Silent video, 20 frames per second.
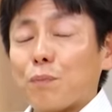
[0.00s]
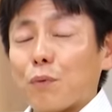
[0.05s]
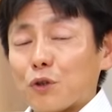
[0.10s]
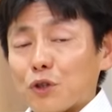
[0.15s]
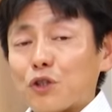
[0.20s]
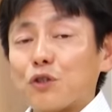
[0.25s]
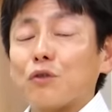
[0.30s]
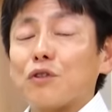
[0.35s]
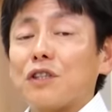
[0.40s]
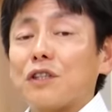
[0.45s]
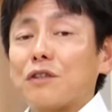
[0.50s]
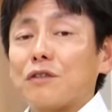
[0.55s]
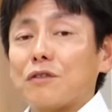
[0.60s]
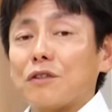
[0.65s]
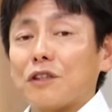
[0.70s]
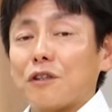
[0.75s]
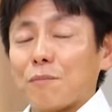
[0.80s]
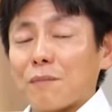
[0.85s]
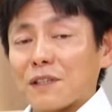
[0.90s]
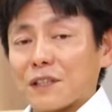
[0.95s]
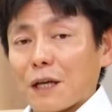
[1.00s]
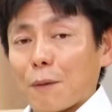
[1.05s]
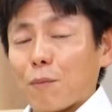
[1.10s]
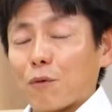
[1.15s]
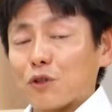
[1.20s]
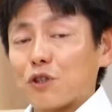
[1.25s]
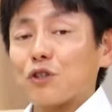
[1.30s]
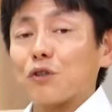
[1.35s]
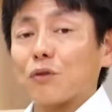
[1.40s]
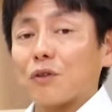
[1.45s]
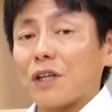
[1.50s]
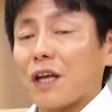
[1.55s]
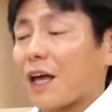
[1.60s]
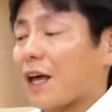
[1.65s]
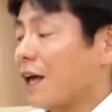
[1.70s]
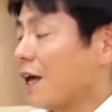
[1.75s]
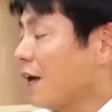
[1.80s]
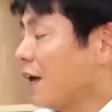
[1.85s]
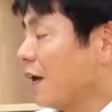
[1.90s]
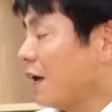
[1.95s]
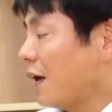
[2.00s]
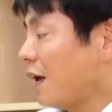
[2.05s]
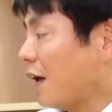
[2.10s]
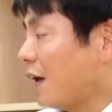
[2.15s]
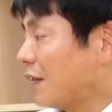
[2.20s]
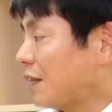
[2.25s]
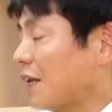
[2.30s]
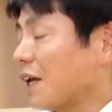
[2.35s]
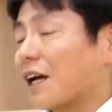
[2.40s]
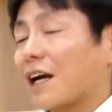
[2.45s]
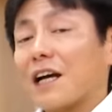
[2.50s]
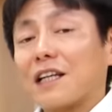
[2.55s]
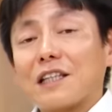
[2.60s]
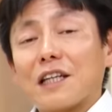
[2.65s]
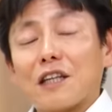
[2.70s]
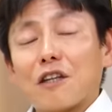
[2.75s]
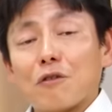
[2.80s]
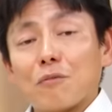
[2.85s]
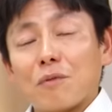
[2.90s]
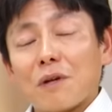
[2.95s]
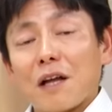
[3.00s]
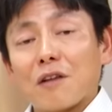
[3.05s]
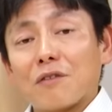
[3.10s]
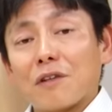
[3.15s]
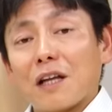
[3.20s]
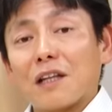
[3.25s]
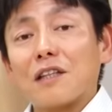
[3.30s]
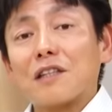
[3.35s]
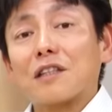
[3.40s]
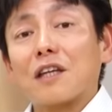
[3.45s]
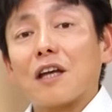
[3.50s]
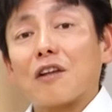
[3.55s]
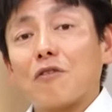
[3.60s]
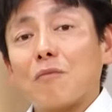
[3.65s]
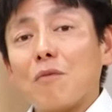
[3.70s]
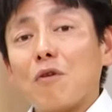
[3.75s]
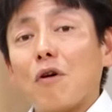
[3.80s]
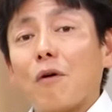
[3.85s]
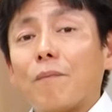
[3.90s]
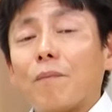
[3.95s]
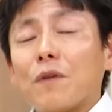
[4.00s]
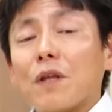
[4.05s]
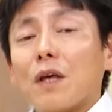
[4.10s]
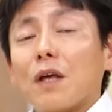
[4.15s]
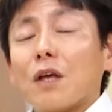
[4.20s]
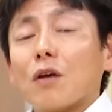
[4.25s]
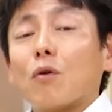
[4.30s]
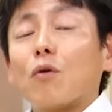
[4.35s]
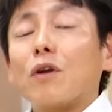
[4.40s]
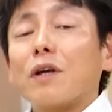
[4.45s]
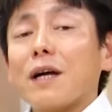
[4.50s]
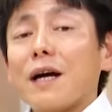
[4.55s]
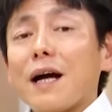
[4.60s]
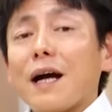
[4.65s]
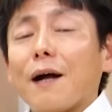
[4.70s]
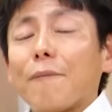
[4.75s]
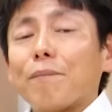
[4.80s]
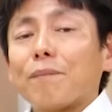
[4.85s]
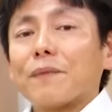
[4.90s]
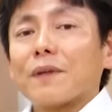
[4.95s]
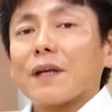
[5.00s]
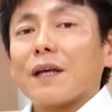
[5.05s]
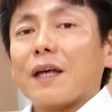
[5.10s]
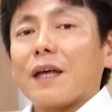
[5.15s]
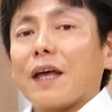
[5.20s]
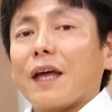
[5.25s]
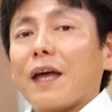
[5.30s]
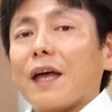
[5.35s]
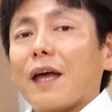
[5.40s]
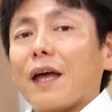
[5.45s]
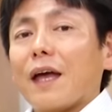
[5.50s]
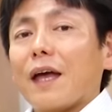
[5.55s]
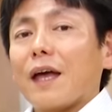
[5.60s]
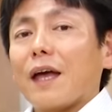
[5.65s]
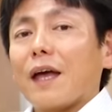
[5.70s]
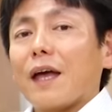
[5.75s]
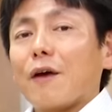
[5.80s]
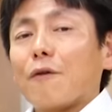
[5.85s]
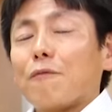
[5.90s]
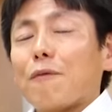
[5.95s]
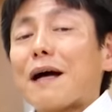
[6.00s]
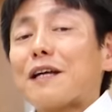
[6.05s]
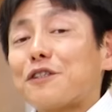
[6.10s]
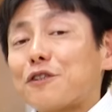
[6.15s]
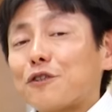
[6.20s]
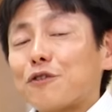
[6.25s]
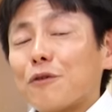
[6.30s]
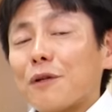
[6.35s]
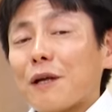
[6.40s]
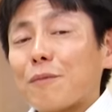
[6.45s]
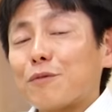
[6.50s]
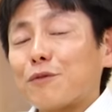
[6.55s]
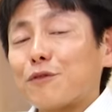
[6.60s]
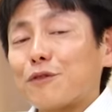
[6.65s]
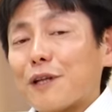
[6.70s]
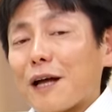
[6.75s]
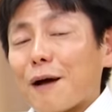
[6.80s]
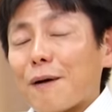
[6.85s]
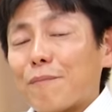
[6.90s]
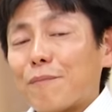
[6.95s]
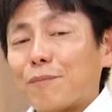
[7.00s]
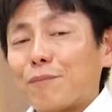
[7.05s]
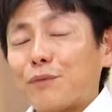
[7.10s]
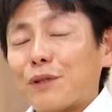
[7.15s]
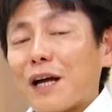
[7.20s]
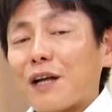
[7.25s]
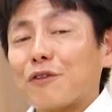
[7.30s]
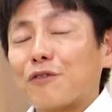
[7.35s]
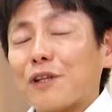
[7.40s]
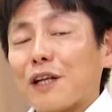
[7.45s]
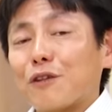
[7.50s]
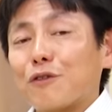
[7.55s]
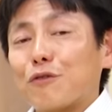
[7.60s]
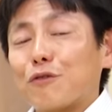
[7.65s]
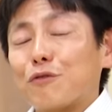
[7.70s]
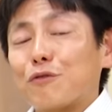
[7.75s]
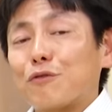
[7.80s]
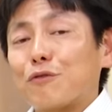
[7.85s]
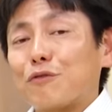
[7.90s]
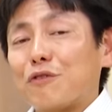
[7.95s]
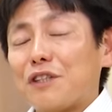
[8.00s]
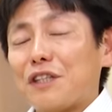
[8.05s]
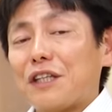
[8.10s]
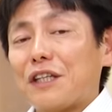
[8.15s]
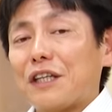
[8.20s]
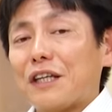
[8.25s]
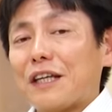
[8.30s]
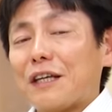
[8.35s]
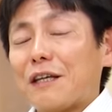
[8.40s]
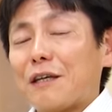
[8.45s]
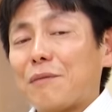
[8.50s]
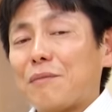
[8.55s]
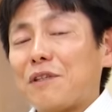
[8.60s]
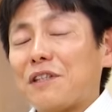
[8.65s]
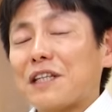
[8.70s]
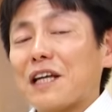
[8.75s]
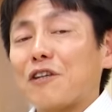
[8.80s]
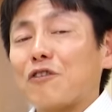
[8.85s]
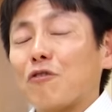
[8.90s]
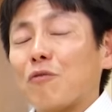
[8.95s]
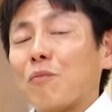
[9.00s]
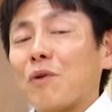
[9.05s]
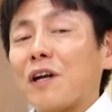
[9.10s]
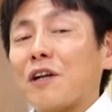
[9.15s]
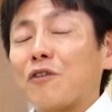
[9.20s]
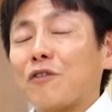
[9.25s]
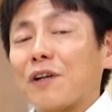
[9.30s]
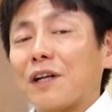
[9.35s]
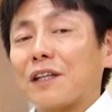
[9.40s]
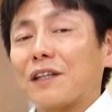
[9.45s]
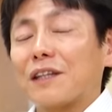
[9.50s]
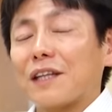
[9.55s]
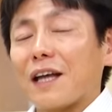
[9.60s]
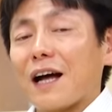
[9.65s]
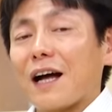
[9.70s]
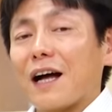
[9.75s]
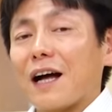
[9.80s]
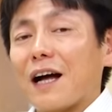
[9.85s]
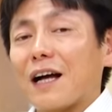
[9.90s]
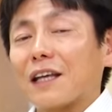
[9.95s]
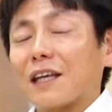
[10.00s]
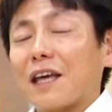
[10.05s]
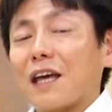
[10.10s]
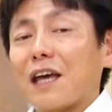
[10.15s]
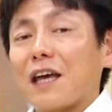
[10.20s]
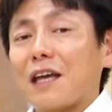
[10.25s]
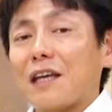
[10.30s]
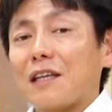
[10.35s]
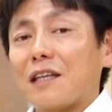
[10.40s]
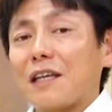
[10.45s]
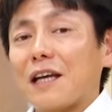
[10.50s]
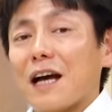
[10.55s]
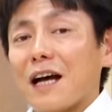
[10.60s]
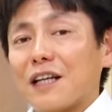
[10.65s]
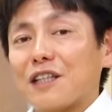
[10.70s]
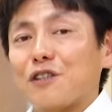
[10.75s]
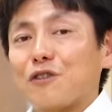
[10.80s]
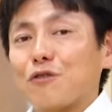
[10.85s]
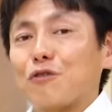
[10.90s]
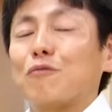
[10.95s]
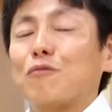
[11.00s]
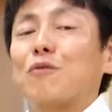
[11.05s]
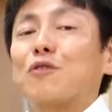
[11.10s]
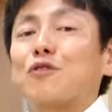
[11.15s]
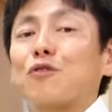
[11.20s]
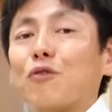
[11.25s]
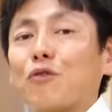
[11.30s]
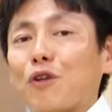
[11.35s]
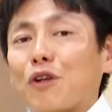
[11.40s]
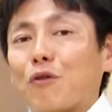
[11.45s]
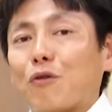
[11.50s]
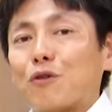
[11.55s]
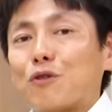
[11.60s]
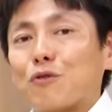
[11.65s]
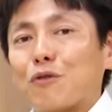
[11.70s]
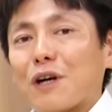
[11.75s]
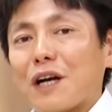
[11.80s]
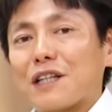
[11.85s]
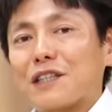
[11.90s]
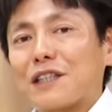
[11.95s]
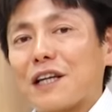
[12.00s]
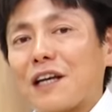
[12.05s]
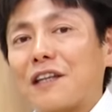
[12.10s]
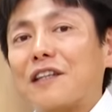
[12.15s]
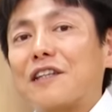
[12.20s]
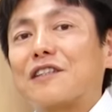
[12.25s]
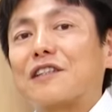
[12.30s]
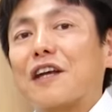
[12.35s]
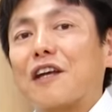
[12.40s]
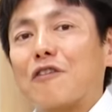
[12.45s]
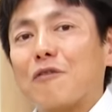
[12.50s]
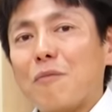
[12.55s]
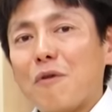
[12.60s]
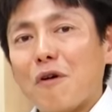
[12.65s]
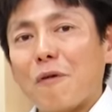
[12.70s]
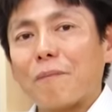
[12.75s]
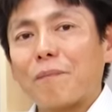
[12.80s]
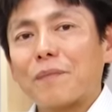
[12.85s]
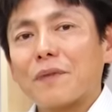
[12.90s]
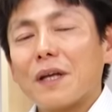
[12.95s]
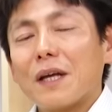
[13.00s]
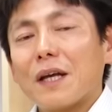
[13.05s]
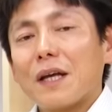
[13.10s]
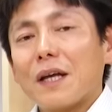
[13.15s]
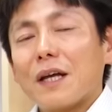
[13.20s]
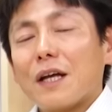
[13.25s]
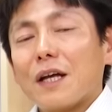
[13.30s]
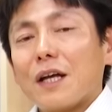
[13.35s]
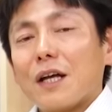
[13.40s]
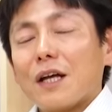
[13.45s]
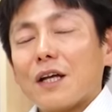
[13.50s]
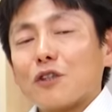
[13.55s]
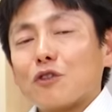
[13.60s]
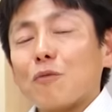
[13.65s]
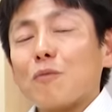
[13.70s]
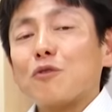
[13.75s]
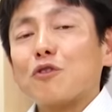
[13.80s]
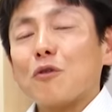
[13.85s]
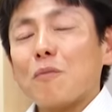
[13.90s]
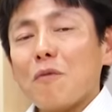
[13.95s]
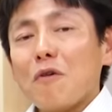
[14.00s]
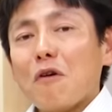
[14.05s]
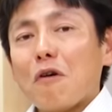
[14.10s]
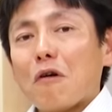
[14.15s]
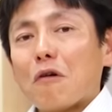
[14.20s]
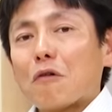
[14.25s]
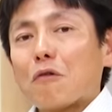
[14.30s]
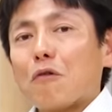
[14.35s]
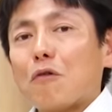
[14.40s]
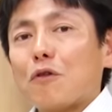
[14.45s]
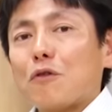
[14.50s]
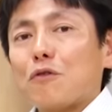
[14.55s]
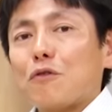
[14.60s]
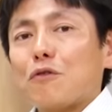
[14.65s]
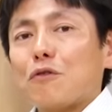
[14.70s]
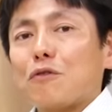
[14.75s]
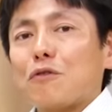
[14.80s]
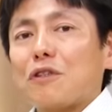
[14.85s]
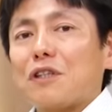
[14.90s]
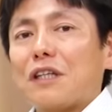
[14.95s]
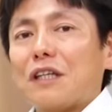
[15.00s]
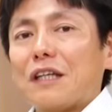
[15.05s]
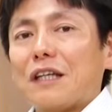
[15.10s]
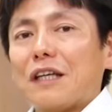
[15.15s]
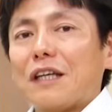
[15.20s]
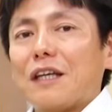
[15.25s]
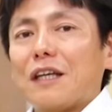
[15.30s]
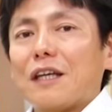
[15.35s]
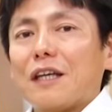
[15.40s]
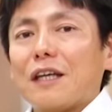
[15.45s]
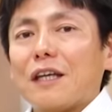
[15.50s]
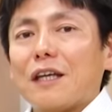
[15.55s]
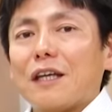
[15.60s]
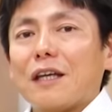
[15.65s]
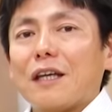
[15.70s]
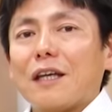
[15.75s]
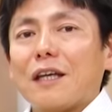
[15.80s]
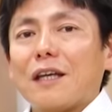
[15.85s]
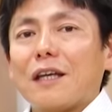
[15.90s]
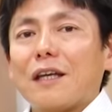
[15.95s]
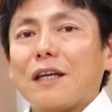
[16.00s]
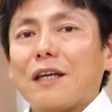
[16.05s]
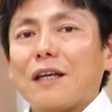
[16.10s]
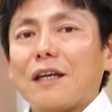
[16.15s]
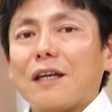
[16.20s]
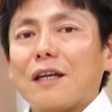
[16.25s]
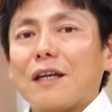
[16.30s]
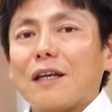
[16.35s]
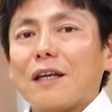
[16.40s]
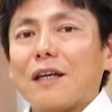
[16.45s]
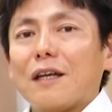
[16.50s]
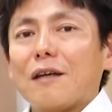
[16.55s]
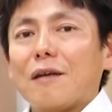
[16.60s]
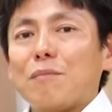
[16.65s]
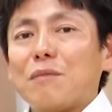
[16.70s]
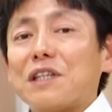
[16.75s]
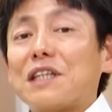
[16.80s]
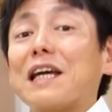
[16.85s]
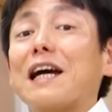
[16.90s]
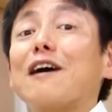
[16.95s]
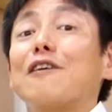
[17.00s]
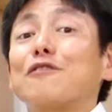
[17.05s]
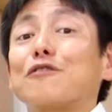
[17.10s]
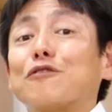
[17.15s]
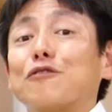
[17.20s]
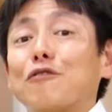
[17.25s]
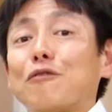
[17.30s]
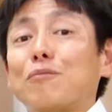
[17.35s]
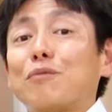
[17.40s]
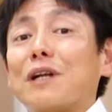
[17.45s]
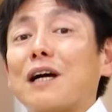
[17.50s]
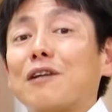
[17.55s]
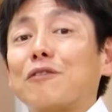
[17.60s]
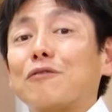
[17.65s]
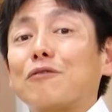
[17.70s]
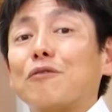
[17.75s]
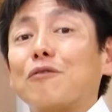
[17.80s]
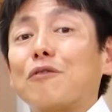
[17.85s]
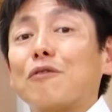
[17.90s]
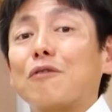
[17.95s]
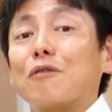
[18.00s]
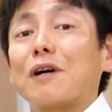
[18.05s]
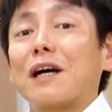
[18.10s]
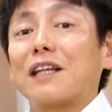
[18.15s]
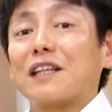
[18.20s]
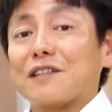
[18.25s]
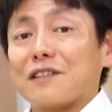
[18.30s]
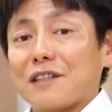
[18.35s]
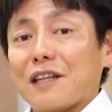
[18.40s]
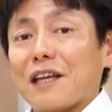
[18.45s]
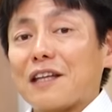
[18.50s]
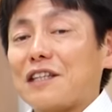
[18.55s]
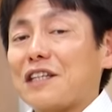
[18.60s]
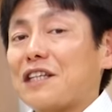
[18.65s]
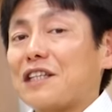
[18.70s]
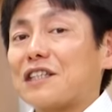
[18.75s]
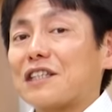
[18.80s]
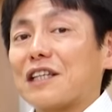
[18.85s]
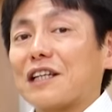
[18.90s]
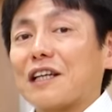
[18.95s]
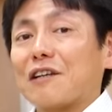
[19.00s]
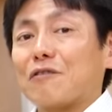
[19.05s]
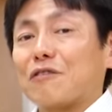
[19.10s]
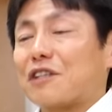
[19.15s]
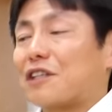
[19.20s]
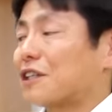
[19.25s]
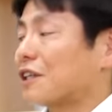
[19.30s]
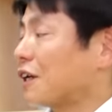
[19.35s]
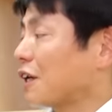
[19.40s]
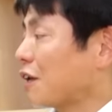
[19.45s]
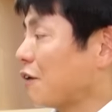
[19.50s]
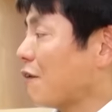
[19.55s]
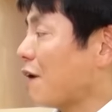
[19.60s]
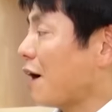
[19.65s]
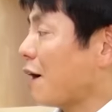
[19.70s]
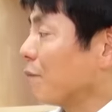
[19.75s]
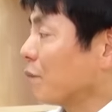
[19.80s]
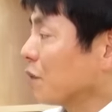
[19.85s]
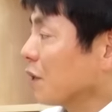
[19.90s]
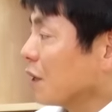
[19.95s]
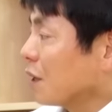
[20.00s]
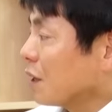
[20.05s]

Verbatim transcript: ポジショニングっていいますか、ポジションで、えー、展開されているブランドなんですけれども、これが、えー、ファッショナブルなブランドだというふうに、えー、みんなに思われるようになった経緯が非面白いのでご紹介したいんですけれども、そもそもこういうふうに、えー、ミキハウスのブランドがですね認知されるきっかけは、